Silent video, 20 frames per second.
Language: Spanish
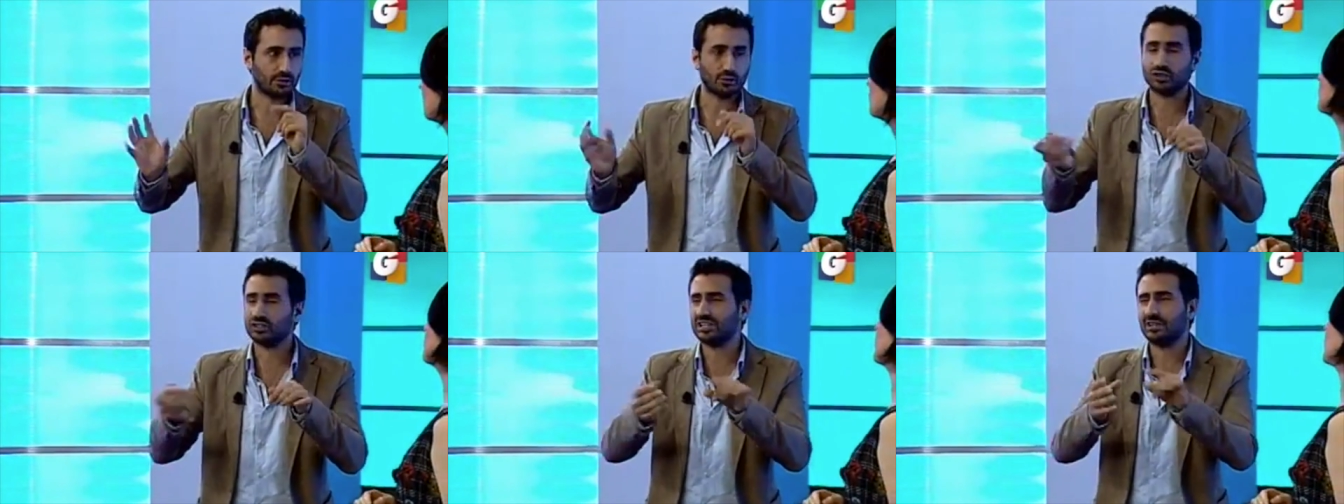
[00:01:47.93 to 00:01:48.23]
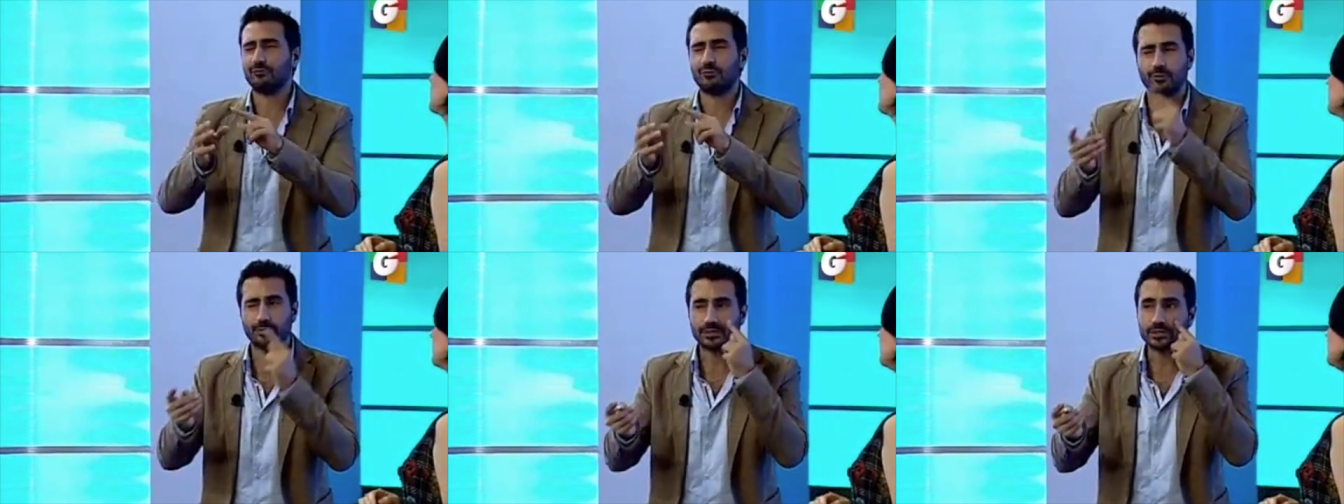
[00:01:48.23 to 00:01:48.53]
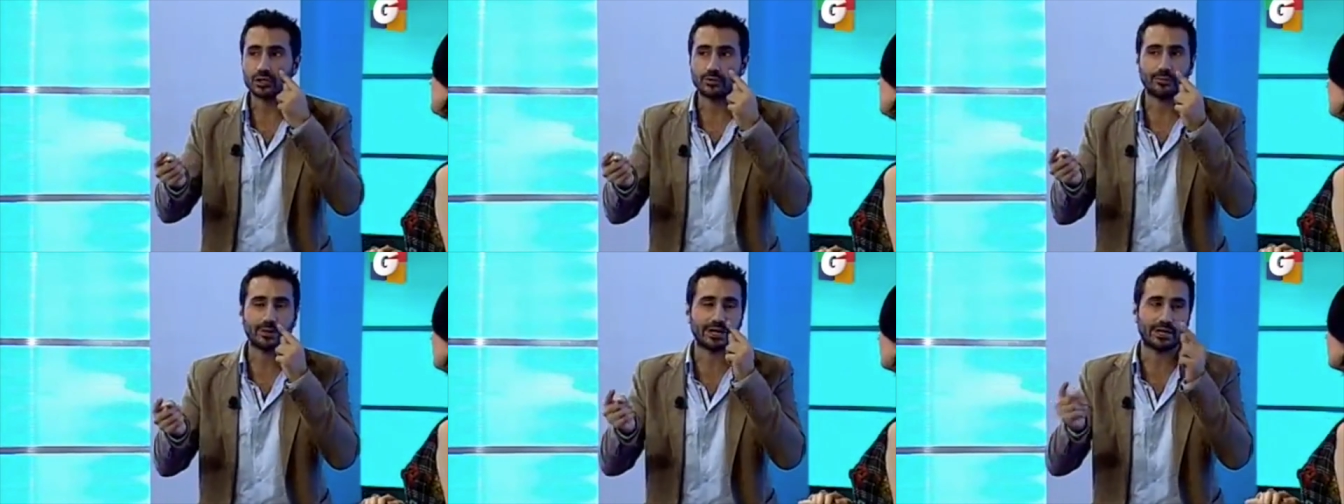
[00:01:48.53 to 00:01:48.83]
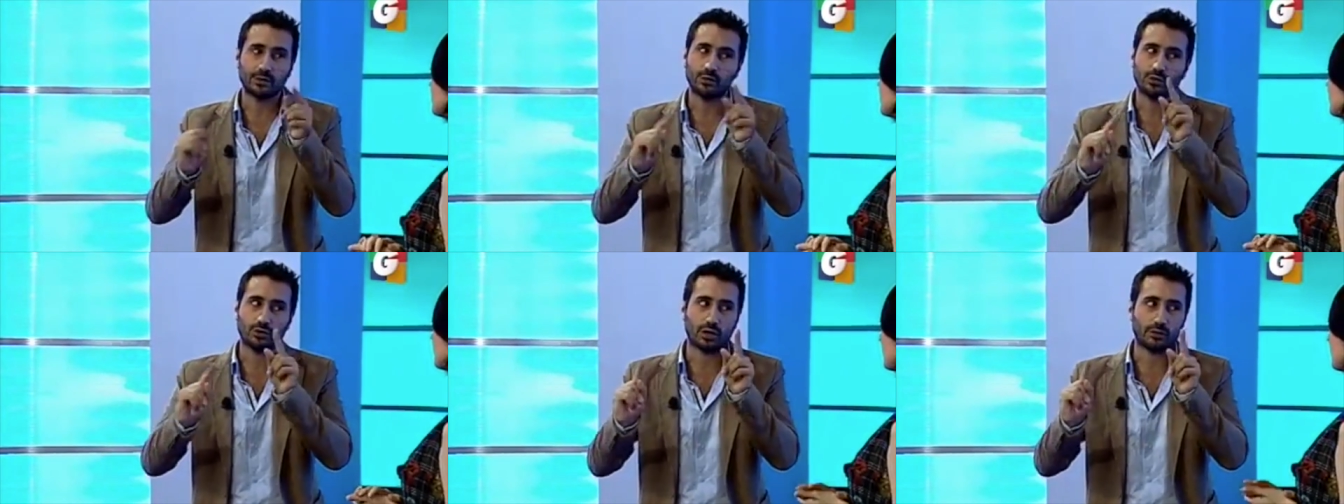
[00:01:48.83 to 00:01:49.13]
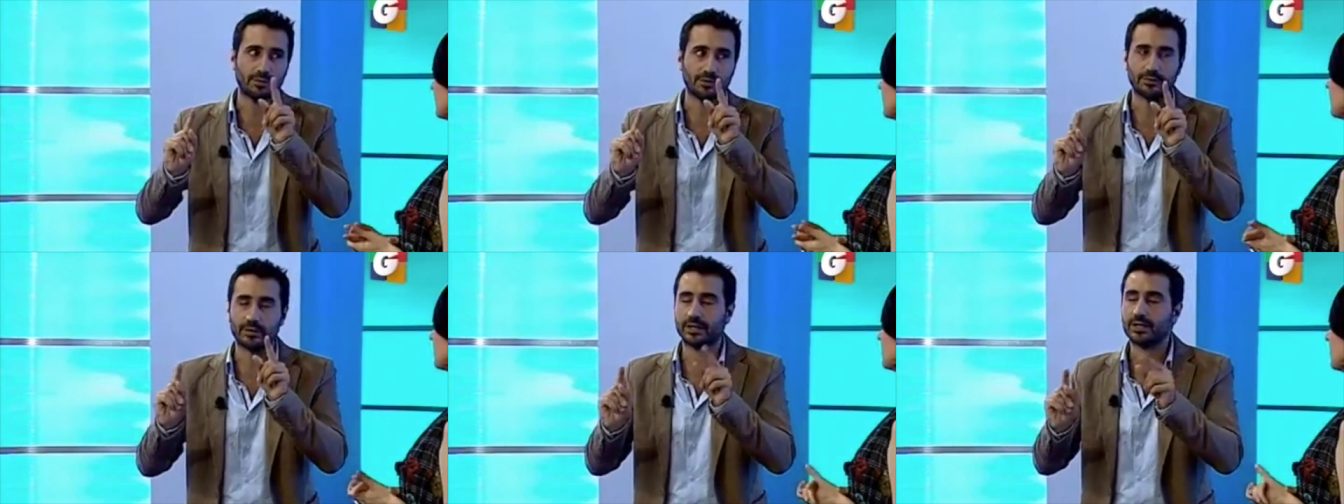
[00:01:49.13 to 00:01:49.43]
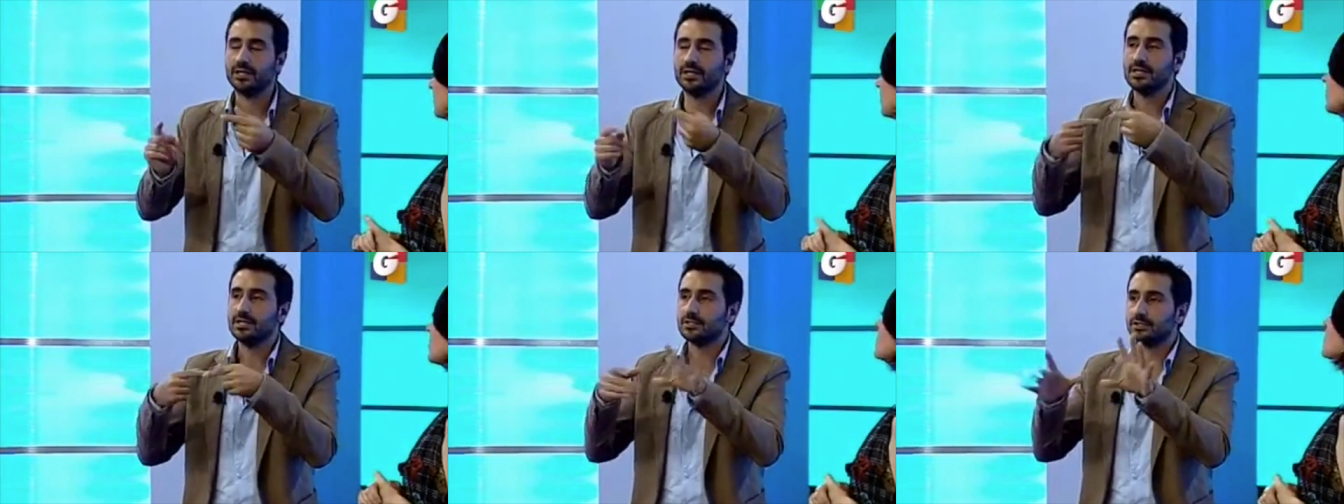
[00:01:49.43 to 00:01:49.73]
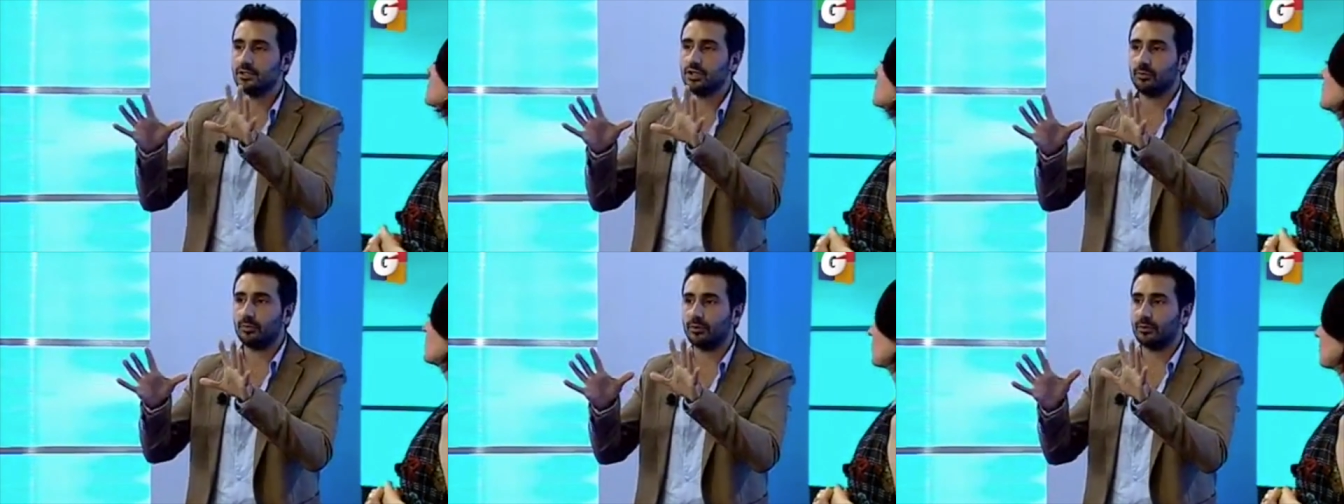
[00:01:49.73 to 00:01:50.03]
no transformación para no avivar,
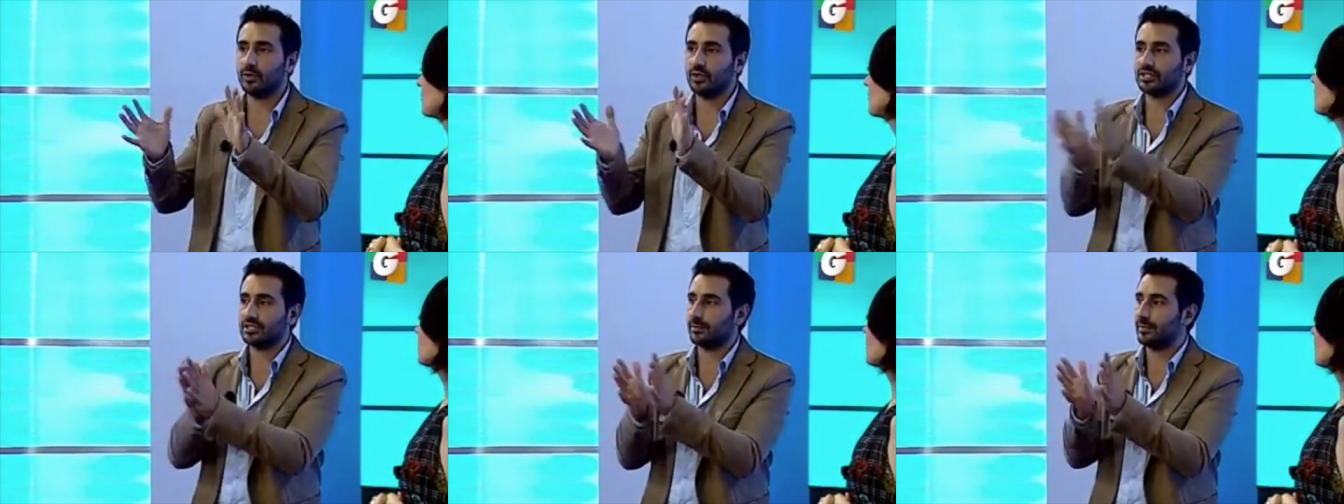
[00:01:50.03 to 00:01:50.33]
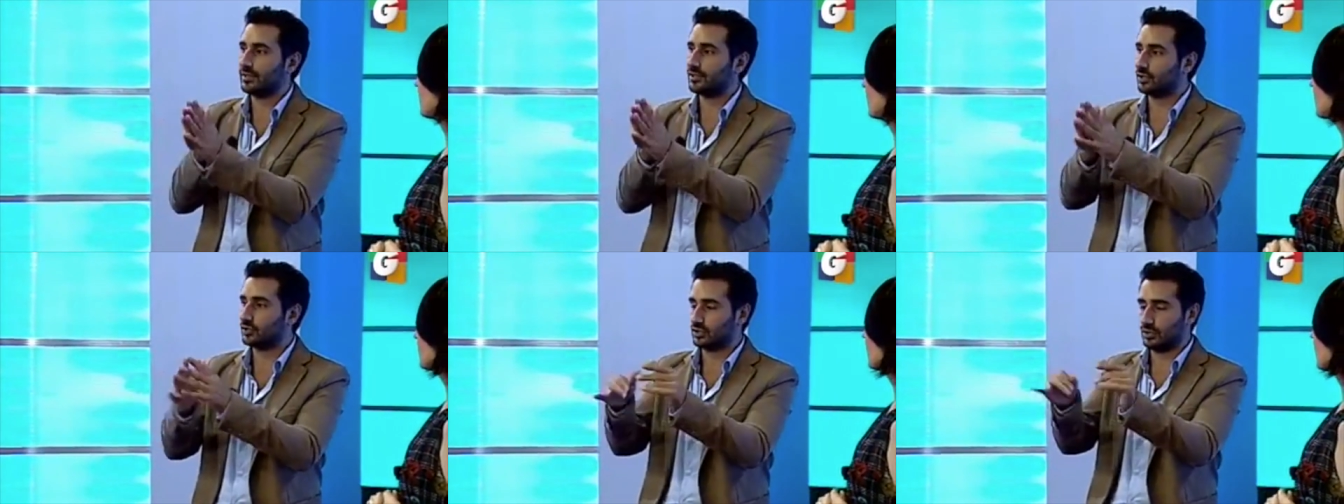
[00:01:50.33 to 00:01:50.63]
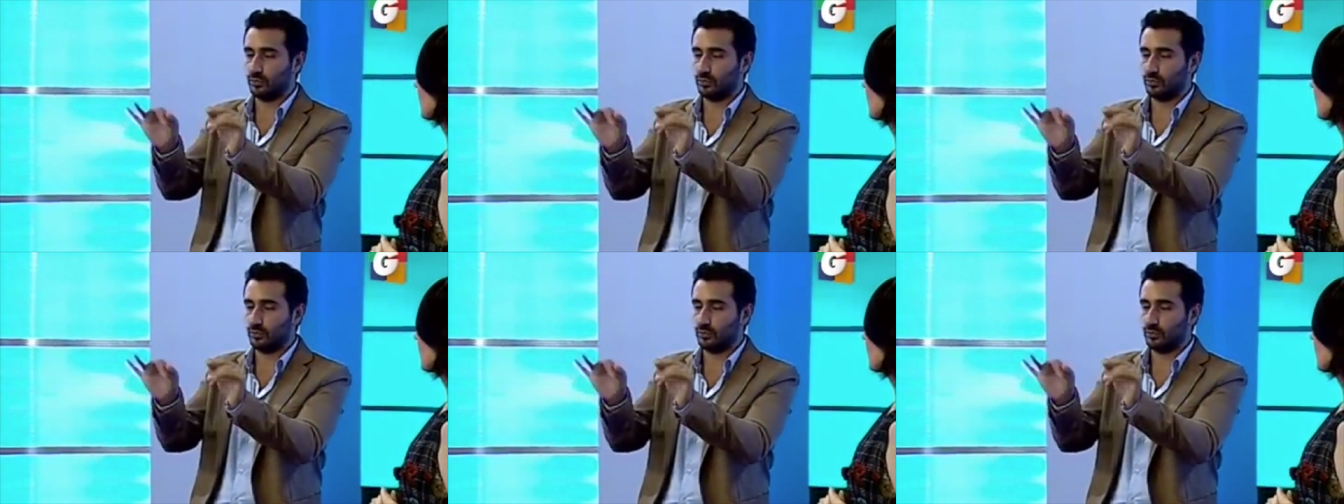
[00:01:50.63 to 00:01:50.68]
sino primero desaparición.